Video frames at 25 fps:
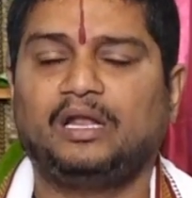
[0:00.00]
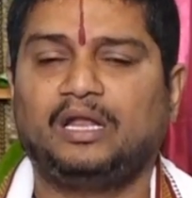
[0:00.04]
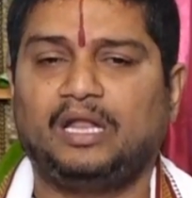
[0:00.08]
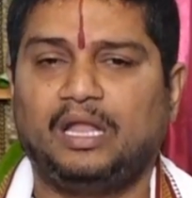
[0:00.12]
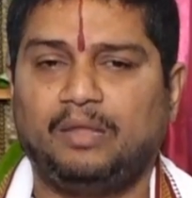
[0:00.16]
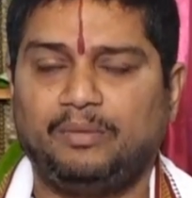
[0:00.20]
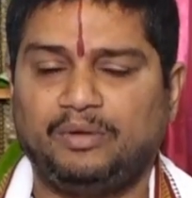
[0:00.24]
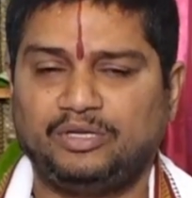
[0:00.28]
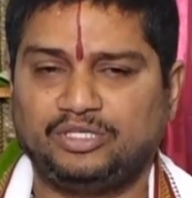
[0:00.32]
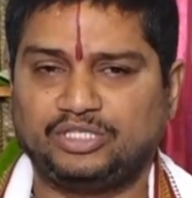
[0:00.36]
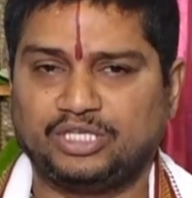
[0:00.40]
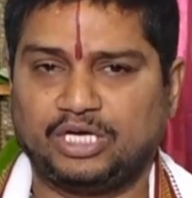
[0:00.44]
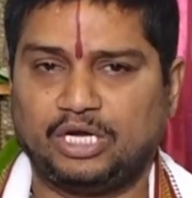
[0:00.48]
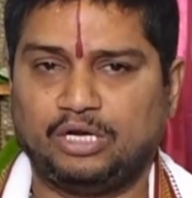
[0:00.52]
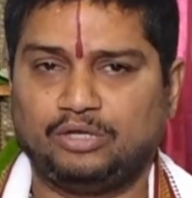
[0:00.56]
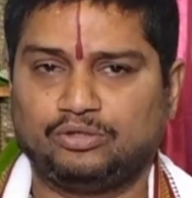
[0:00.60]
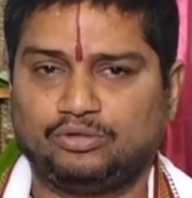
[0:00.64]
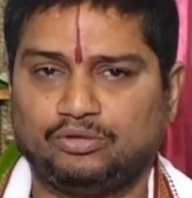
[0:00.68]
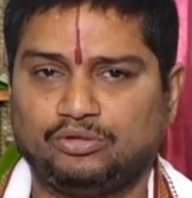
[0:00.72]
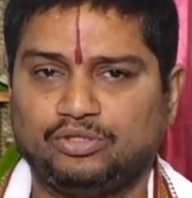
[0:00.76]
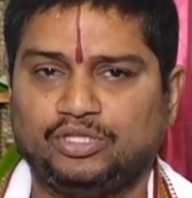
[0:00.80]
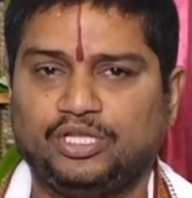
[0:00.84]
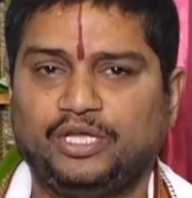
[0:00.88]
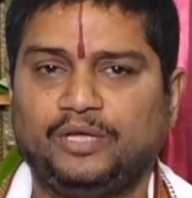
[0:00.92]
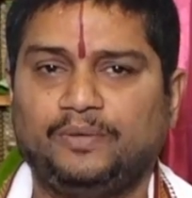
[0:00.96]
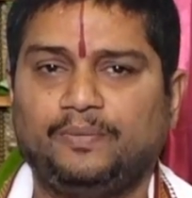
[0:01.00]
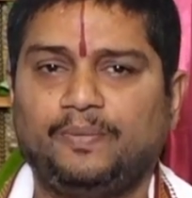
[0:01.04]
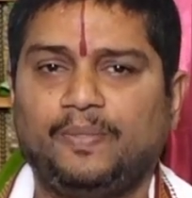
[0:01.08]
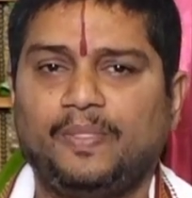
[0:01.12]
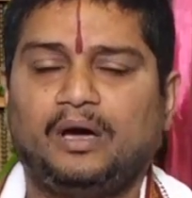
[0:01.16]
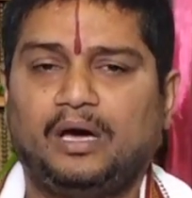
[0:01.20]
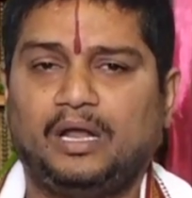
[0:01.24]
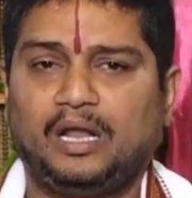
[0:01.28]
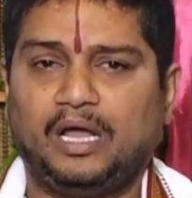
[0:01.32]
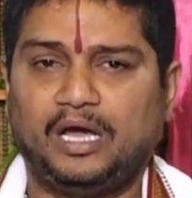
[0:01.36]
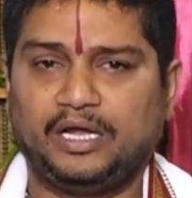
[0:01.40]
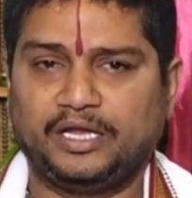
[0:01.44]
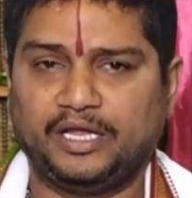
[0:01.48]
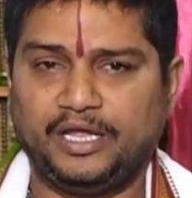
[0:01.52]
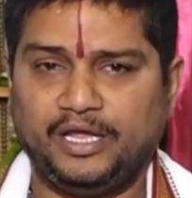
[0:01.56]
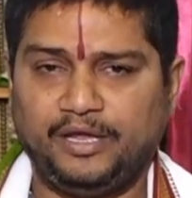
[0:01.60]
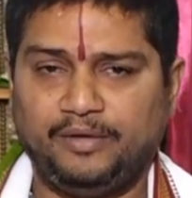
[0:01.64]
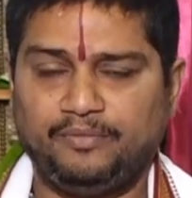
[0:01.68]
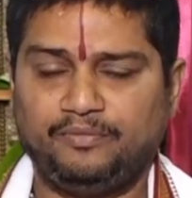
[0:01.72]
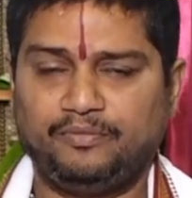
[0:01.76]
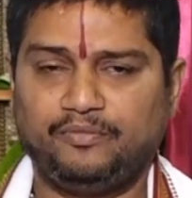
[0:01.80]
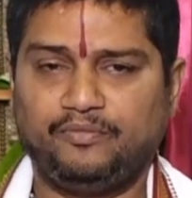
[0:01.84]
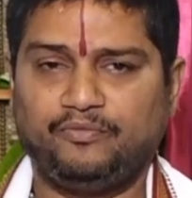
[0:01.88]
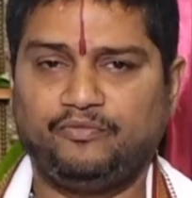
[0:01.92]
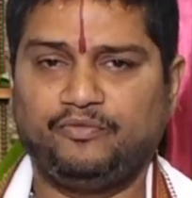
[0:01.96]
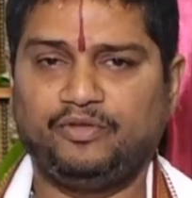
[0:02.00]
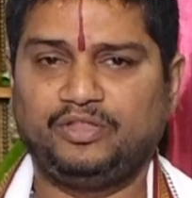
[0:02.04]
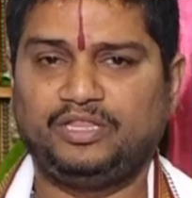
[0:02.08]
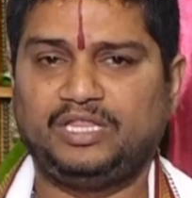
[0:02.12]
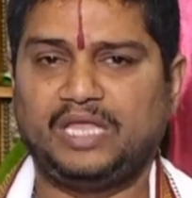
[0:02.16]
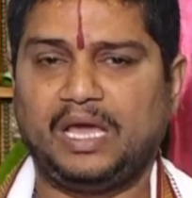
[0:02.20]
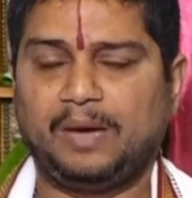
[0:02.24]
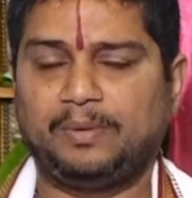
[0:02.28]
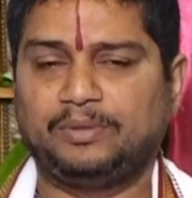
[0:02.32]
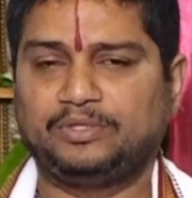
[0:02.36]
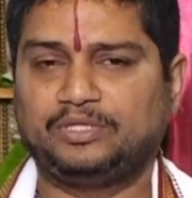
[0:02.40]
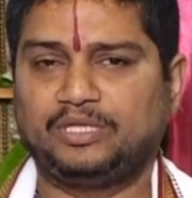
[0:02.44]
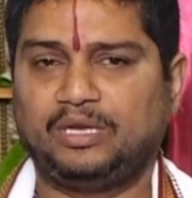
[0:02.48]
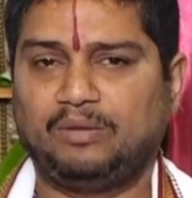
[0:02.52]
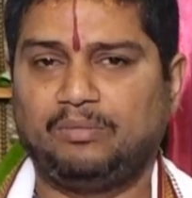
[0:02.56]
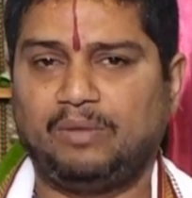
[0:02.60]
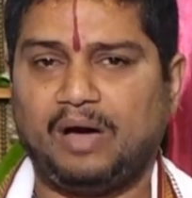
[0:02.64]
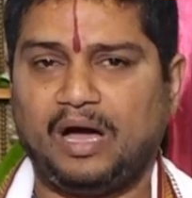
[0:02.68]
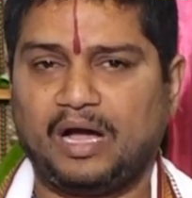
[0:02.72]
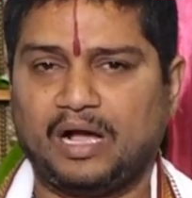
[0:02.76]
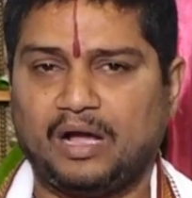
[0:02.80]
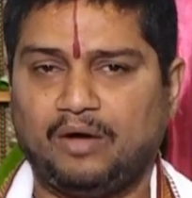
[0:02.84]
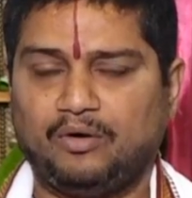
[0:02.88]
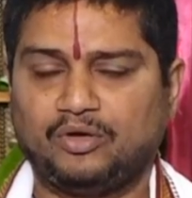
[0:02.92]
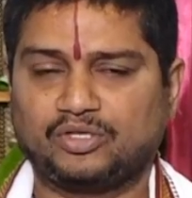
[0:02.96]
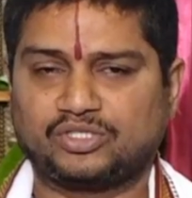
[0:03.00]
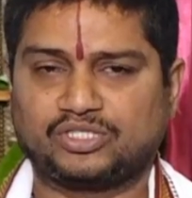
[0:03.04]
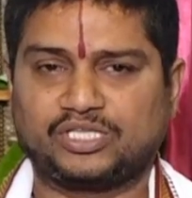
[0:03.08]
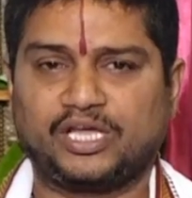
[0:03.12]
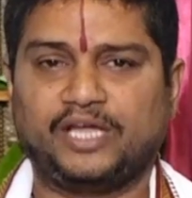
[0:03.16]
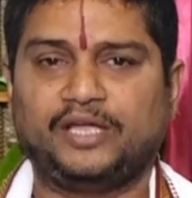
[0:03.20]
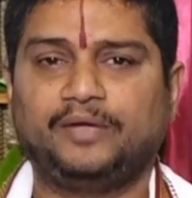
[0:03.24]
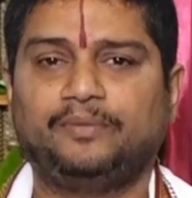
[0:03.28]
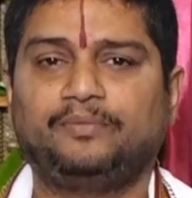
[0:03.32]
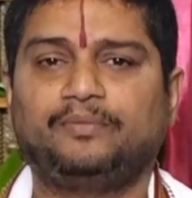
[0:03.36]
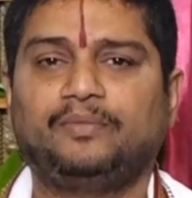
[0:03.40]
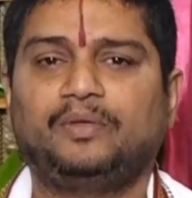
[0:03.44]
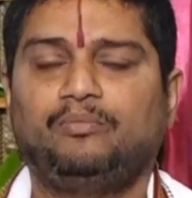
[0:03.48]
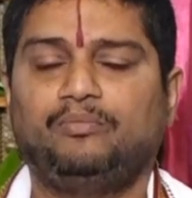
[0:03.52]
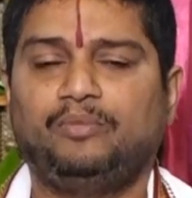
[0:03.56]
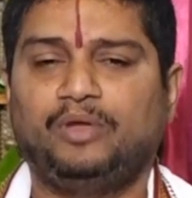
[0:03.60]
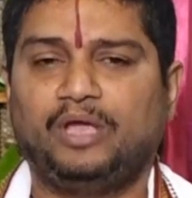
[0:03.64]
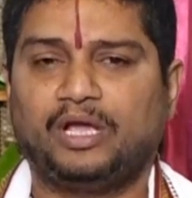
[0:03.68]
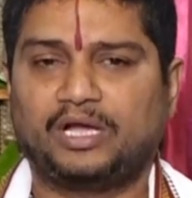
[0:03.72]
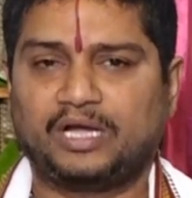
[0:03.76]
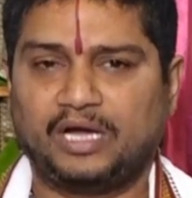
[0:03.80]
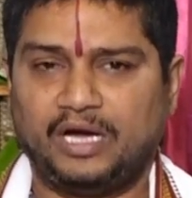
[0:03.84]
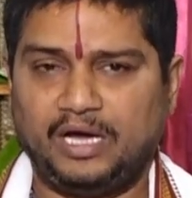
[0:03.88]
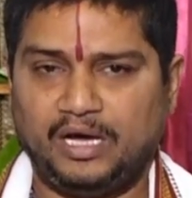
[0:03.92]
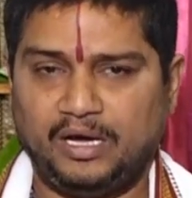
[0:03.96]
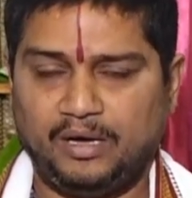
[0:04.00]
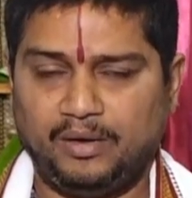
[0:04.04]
లభించగలుగుతుంది అలాగే విద్యాబుద్ధులు బాగా వస్తాయి మీ యొక్క